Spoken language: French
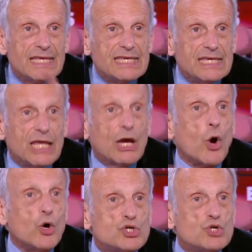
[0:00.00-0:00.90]
qui
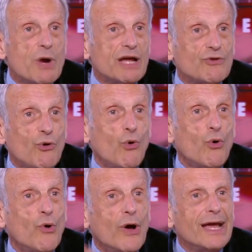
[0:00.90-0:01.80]

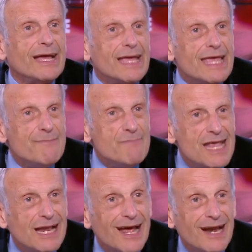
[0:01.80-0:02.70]
rejoindront
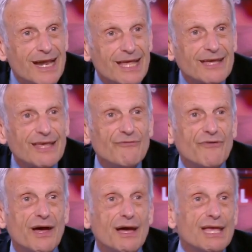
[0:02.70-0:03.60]
Émile
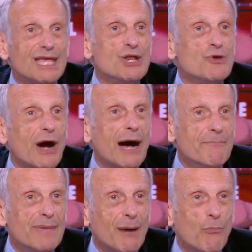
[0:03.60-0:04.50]
l'écrivain, il y aura
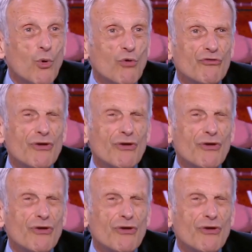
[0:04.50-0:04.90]
Mermoz,